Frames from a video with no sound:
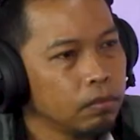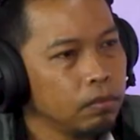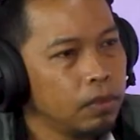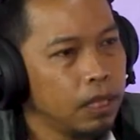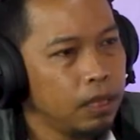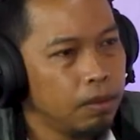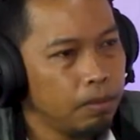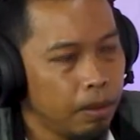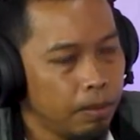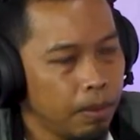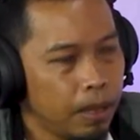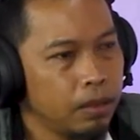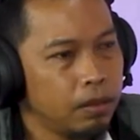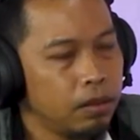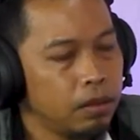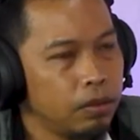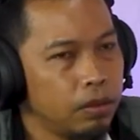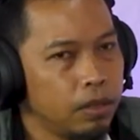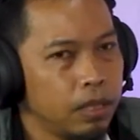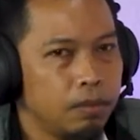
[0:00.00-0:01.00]
Jadi
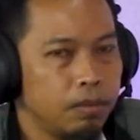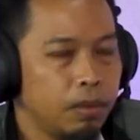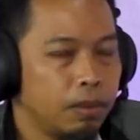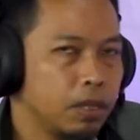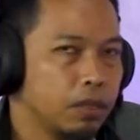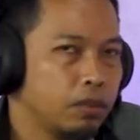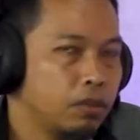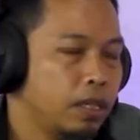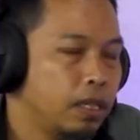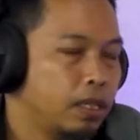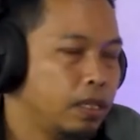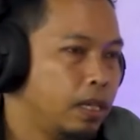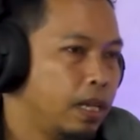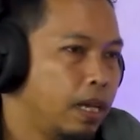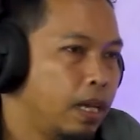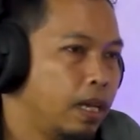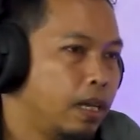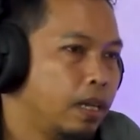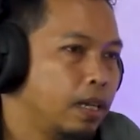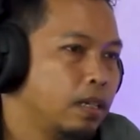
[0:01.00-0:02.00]
memang Ustadz memang sudah
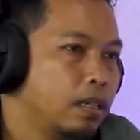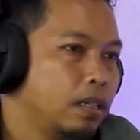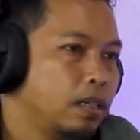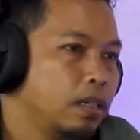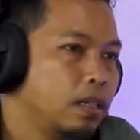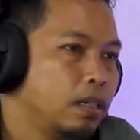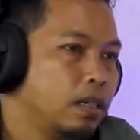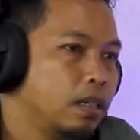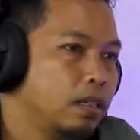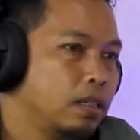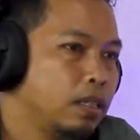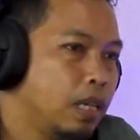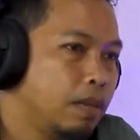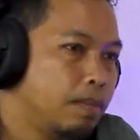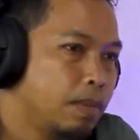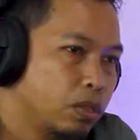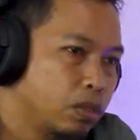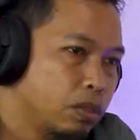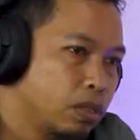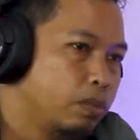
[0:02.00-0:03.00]
tidak uh,
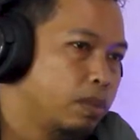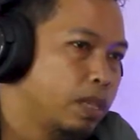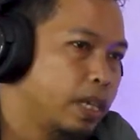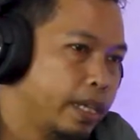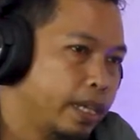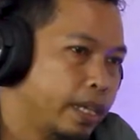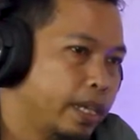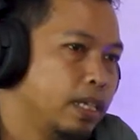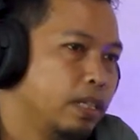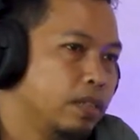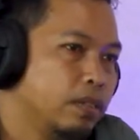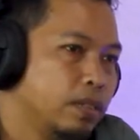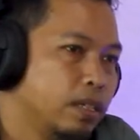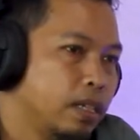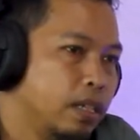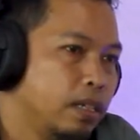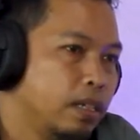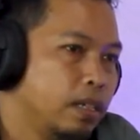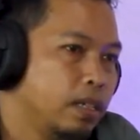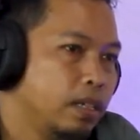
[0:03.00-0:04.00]
tidak masuk ke wilayah itu tadi.